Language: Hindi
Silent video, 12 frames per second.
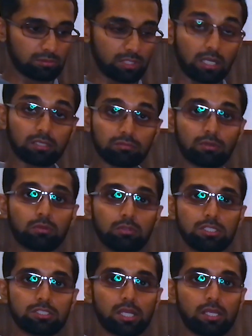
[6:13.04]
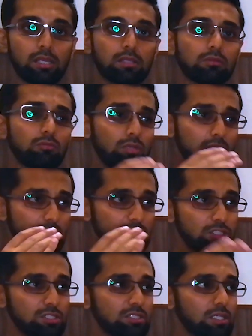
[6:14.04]
ताकतवर होनी चाहिए तो वो ये
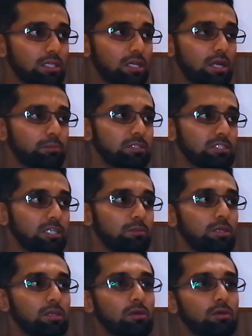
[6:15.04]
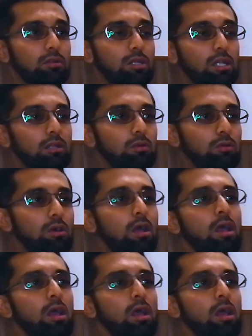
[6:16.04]
चीज़ें अगर आपके जहन में है और कल को